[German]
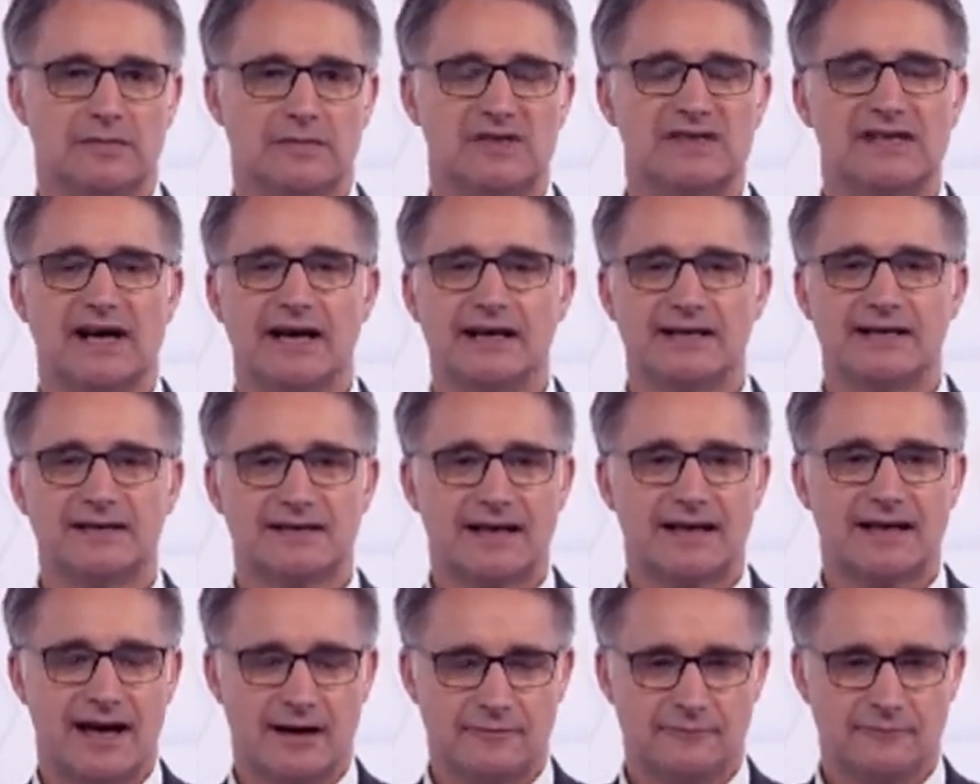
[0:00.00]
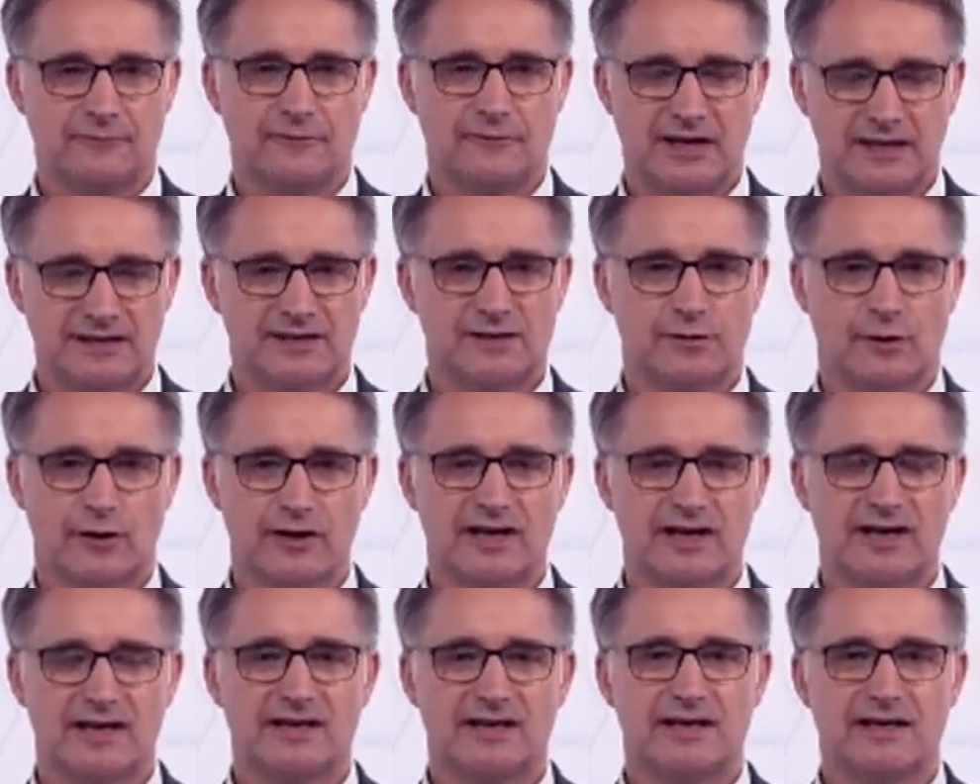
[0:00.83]
Seien das
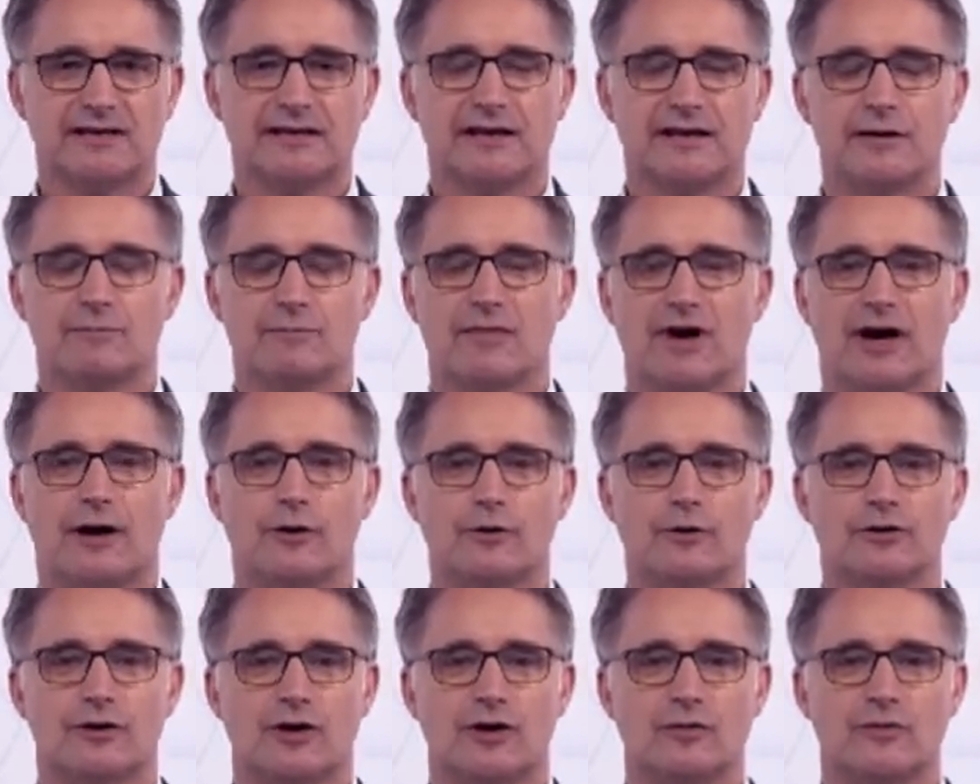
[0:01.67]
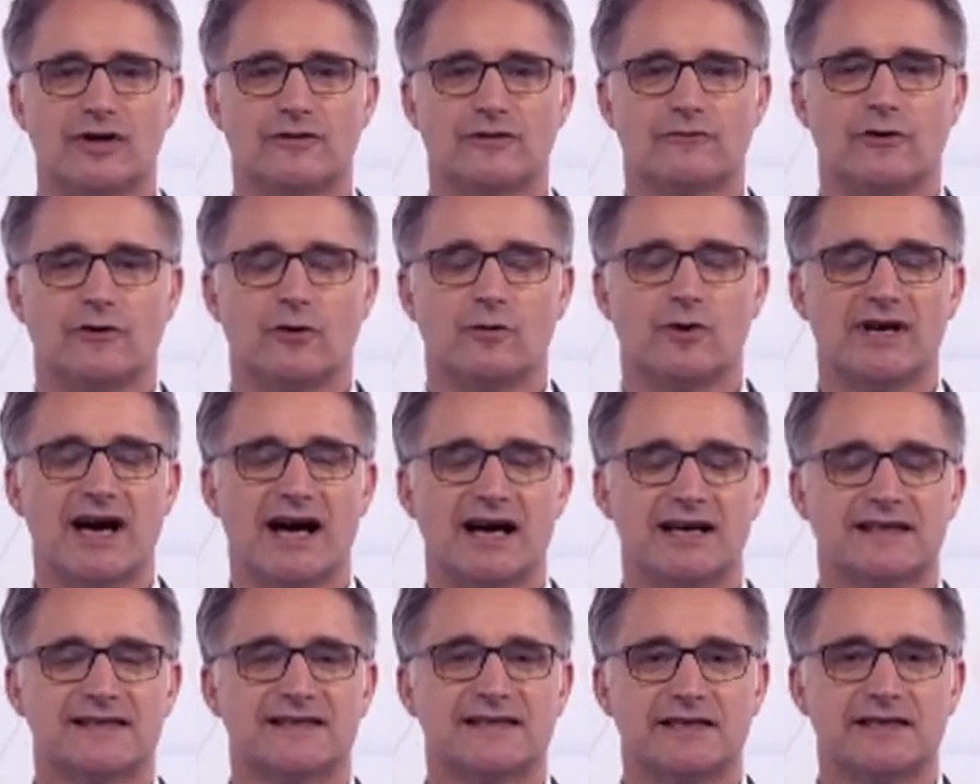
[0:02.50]
Kraftfahrzeuge, die ich eben auch noch mit
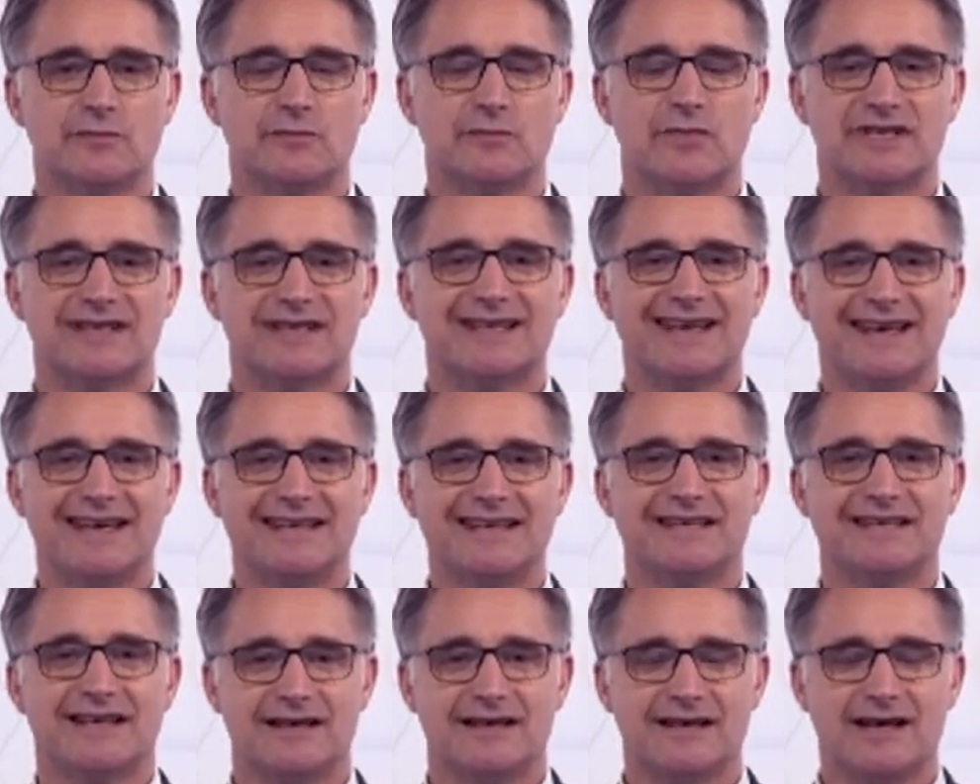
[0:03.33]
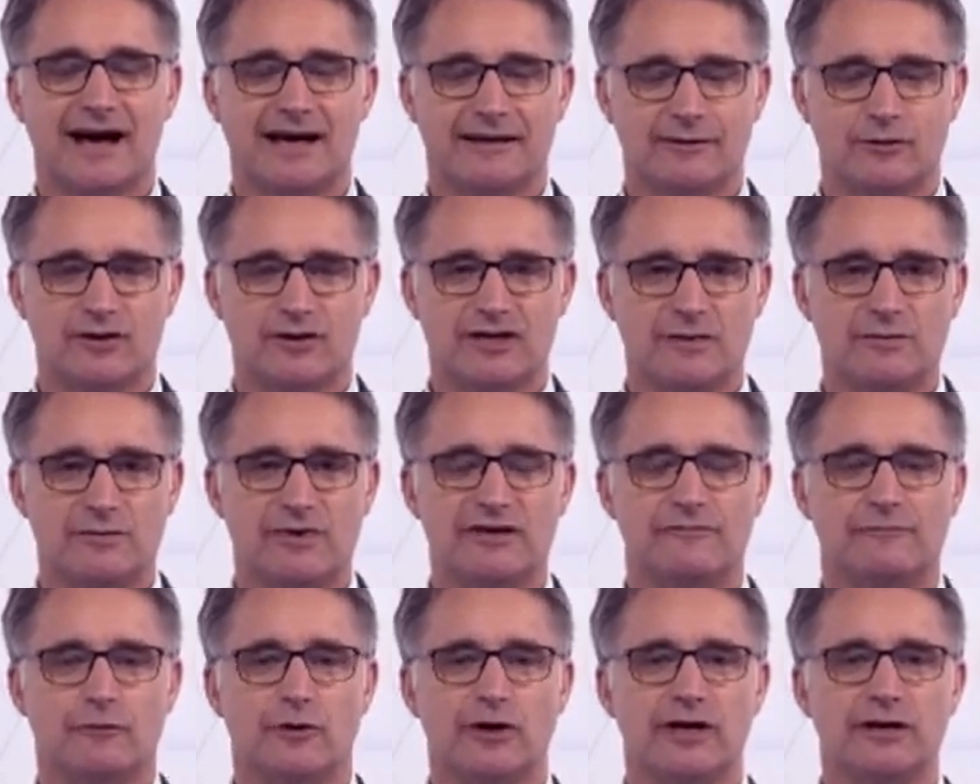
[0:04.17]
85 betreten kann und die
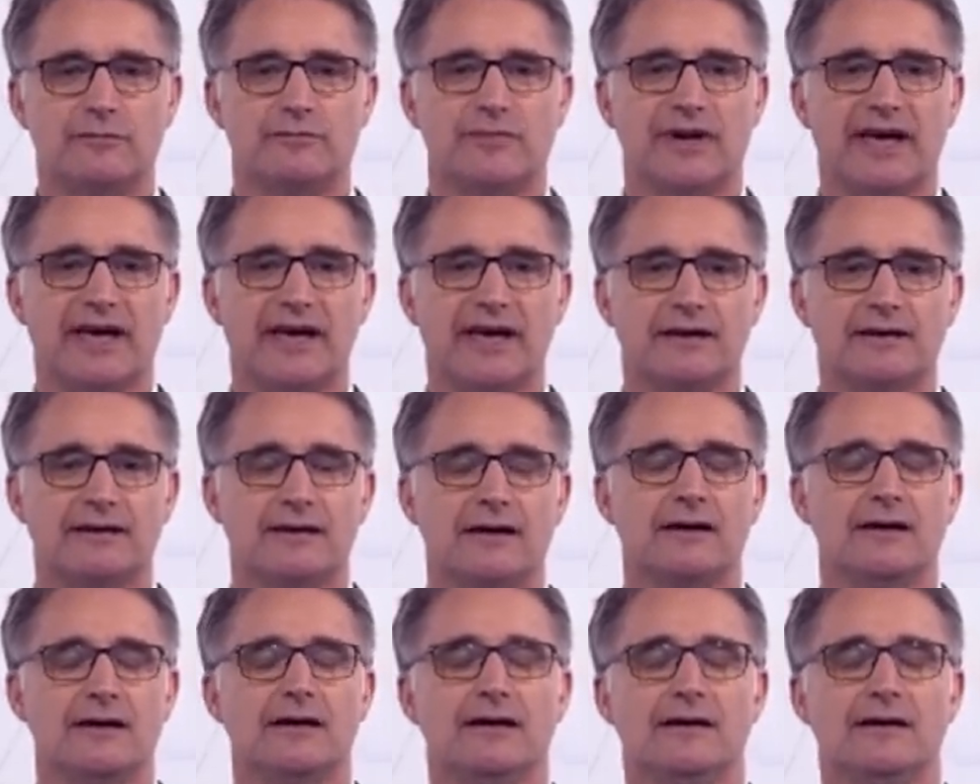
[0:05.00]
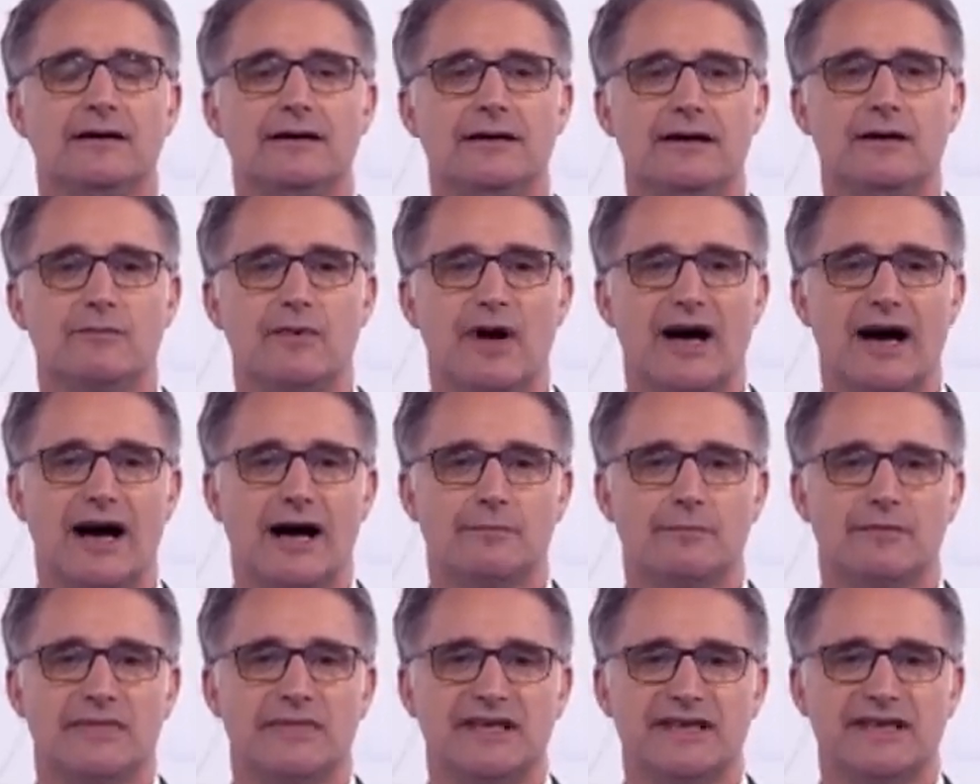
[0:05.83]
mich wohin bringen im
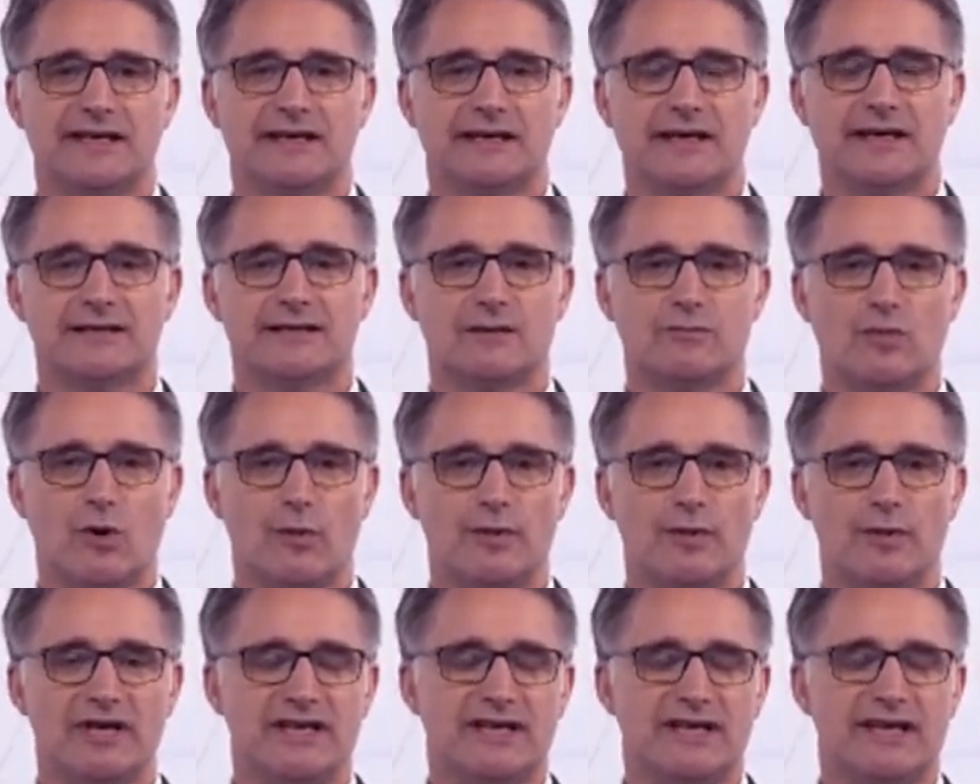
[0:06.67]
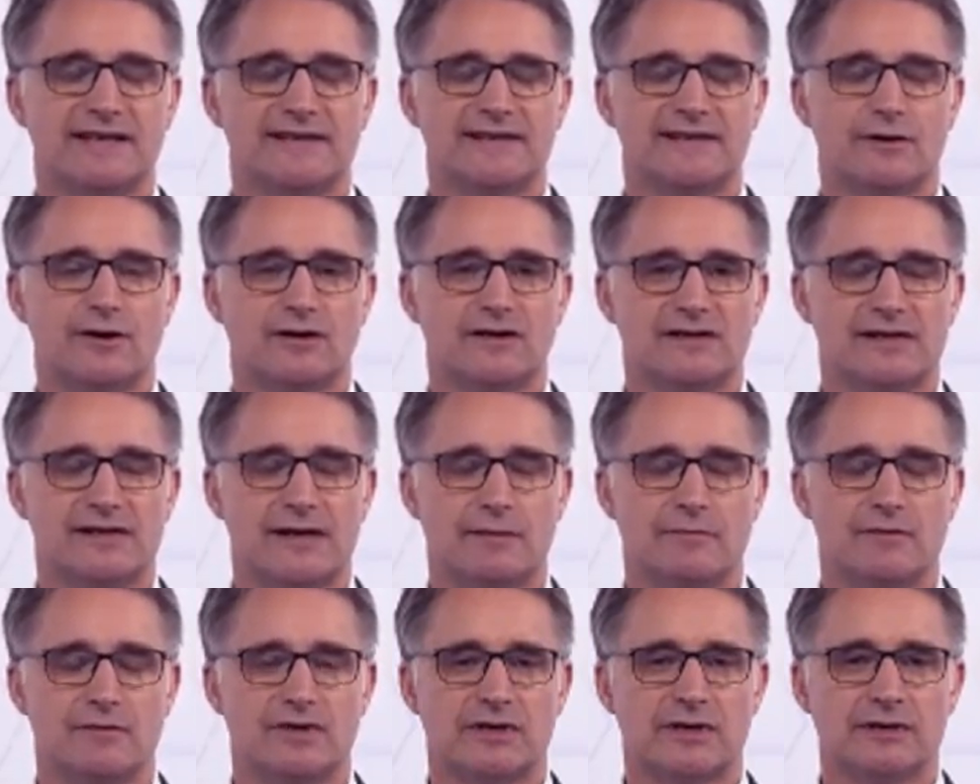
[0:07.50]
Rahmen integrierter
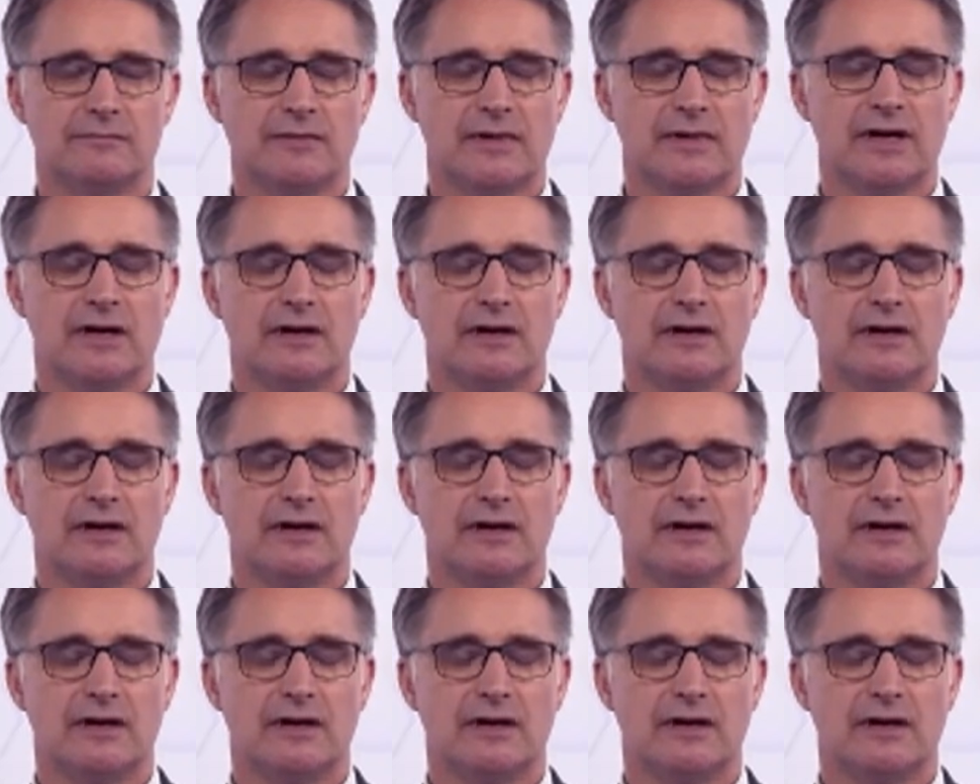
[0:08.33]
Mobilitätskonzepte.